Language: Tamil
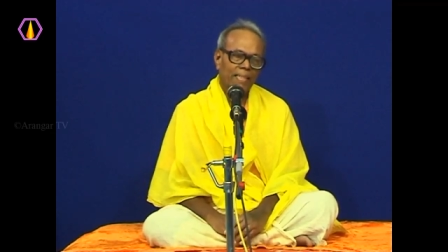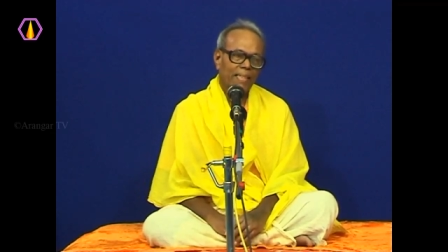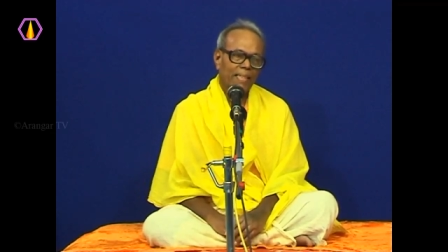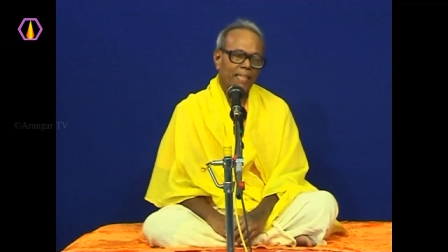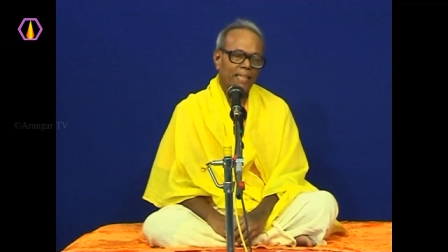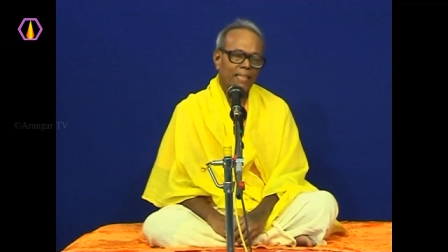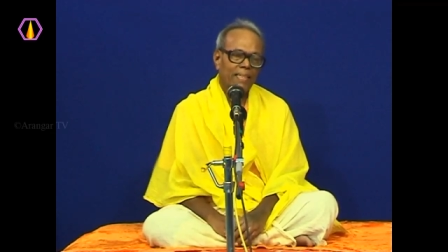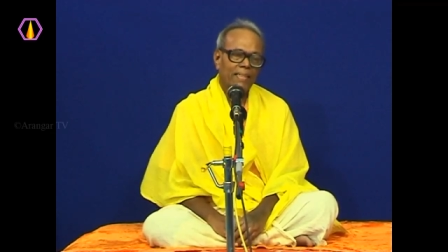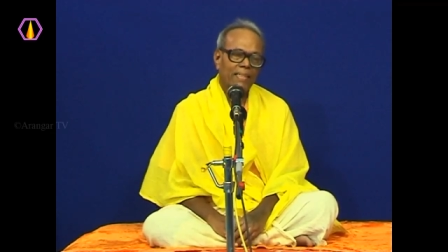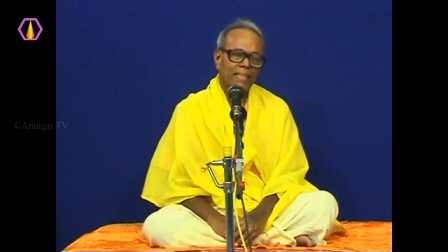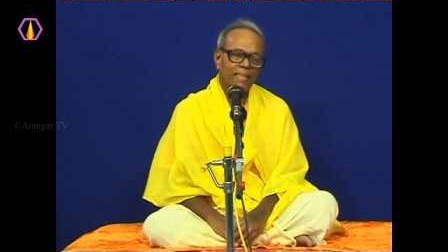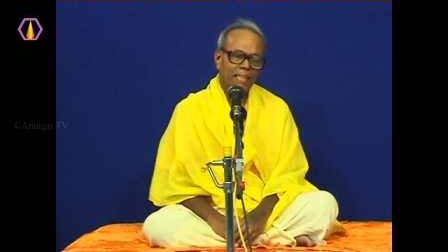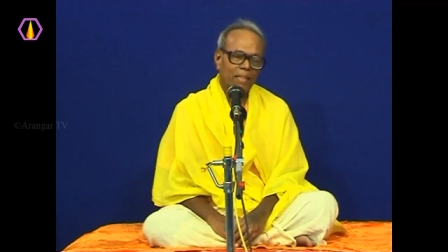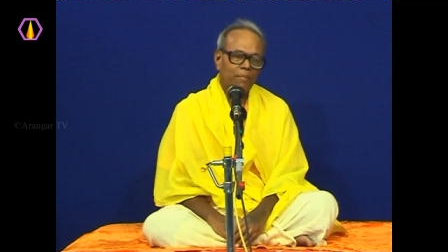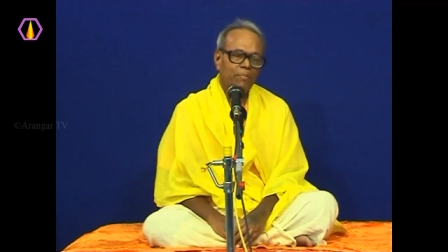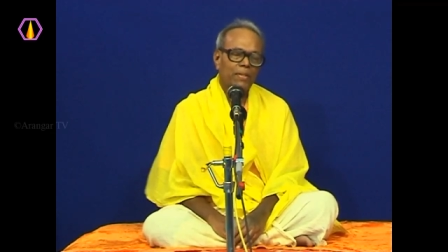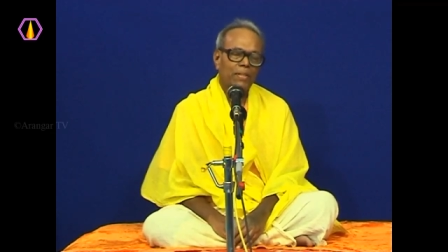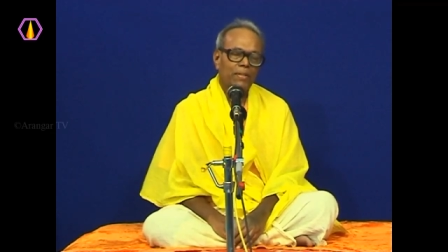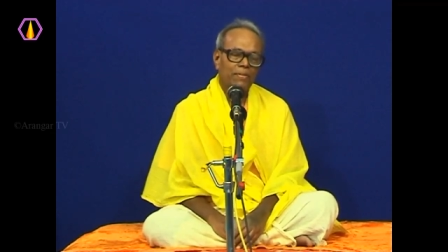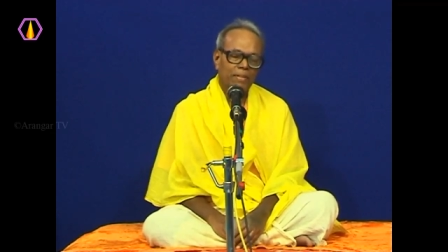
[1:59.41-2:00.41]
கேட்டு
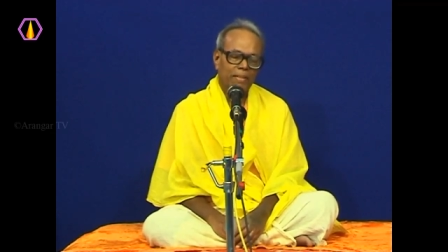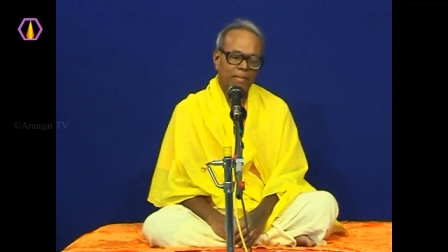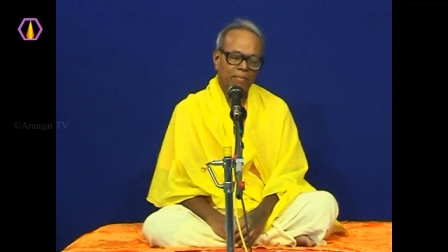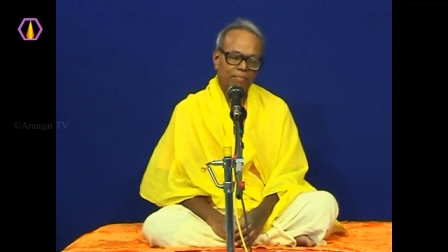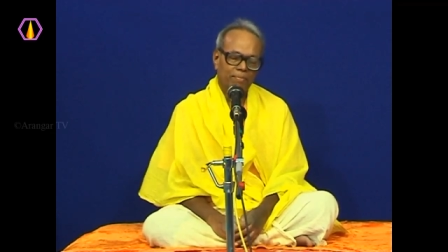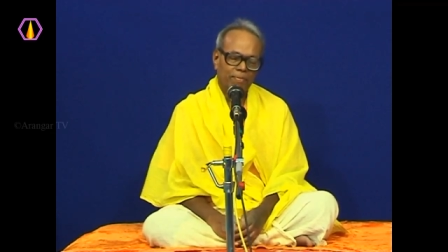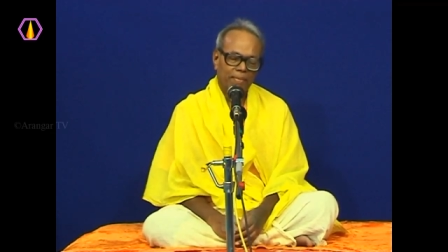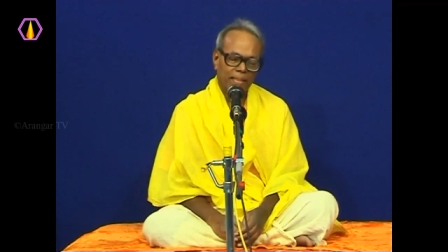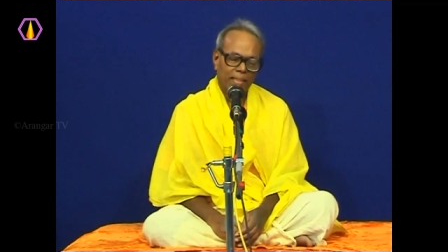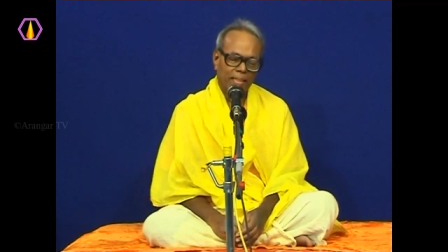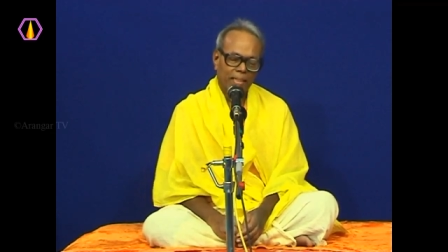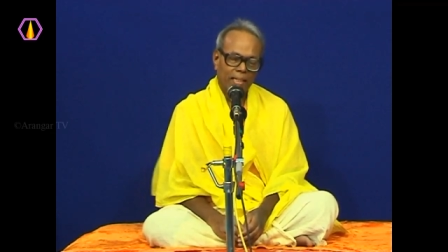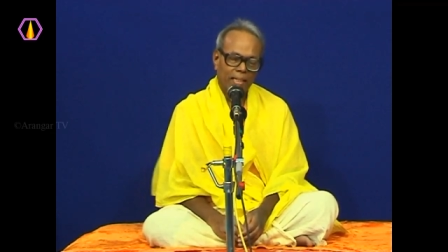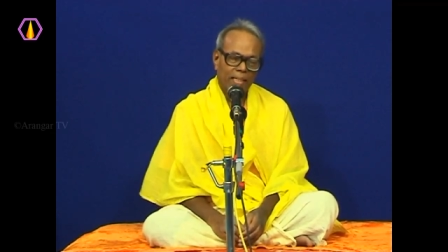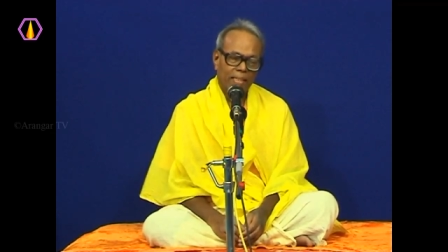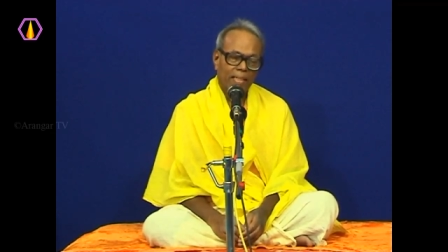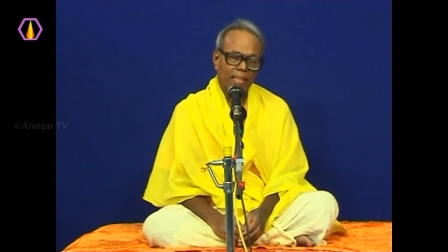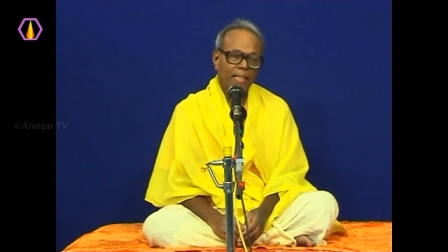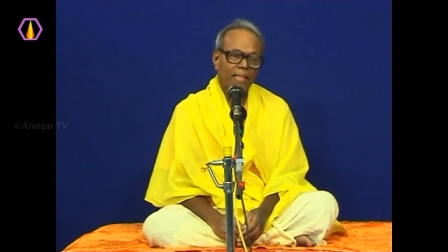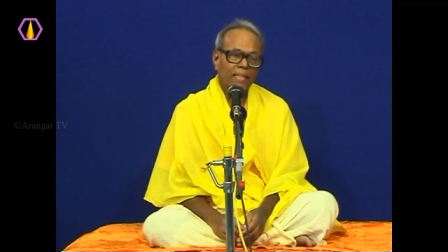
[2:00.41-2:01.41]
கேட்டால் பெற வேண்டும்
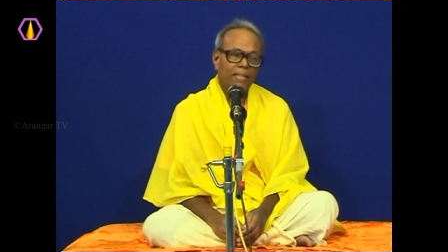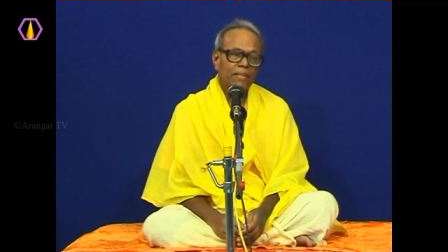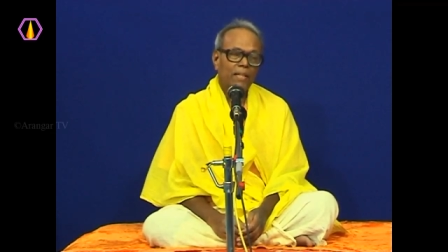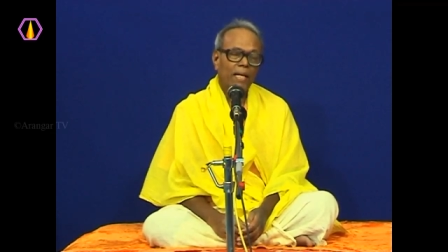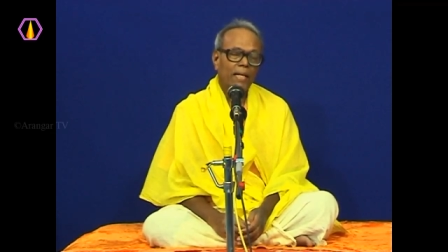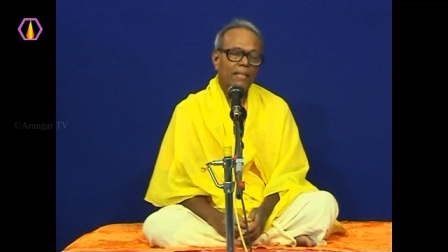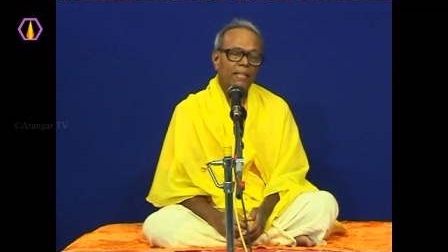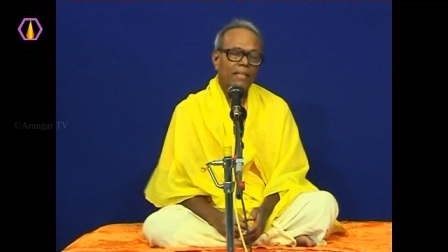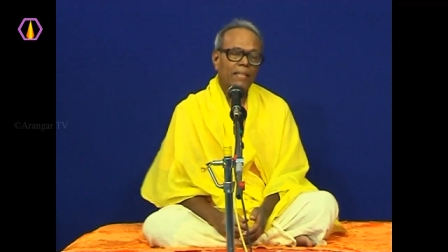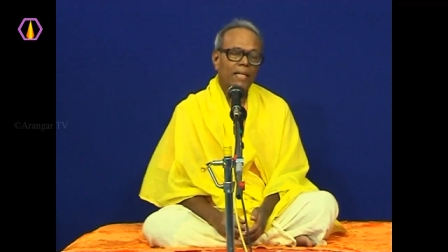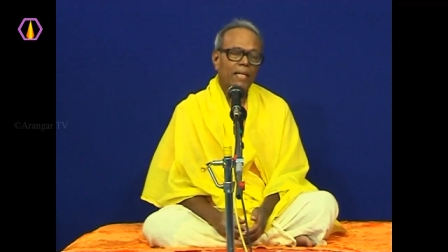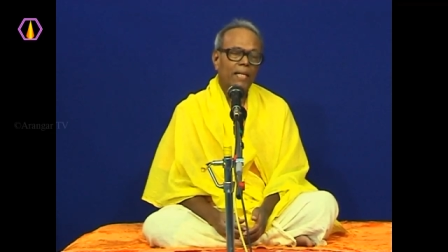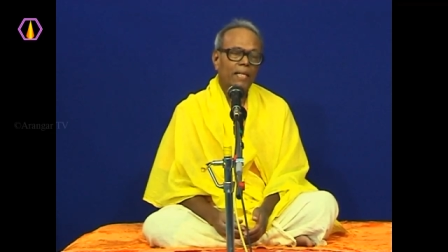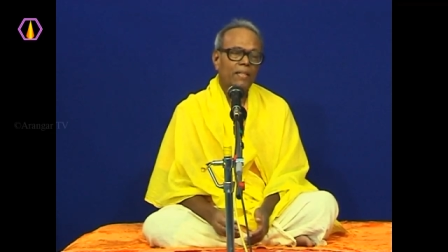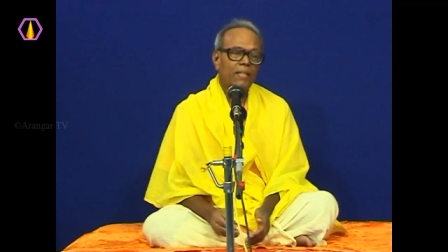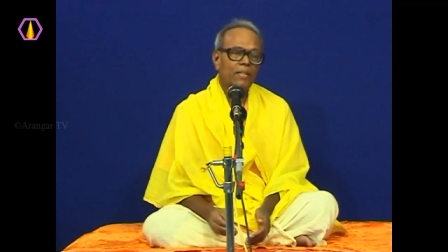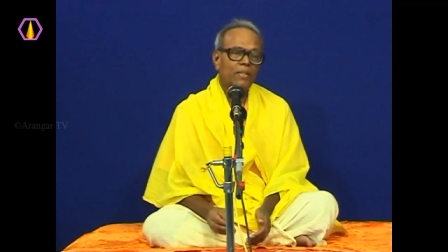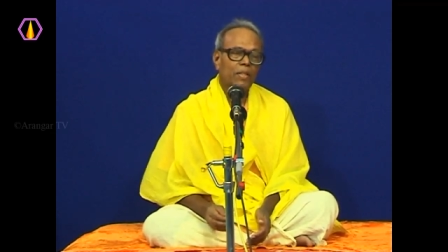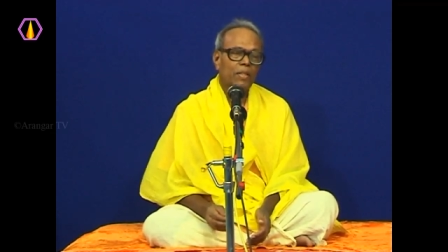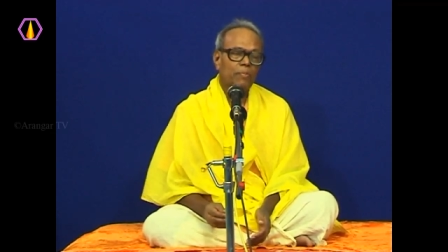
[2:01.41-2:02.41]
கேட்க அந்த
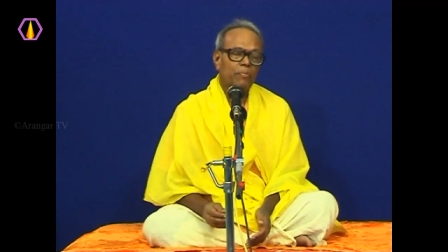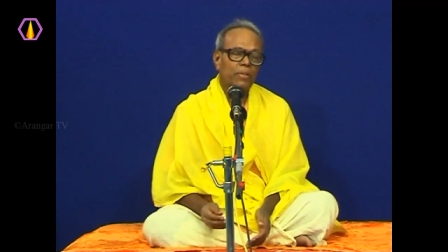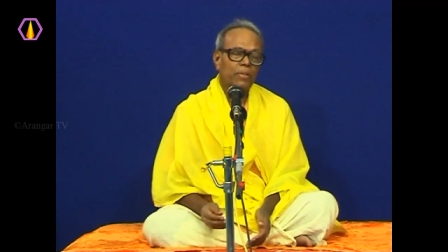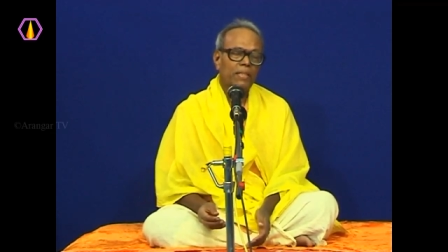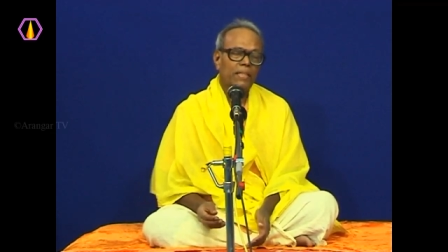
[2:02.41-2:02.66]
கேட்டு எப்படி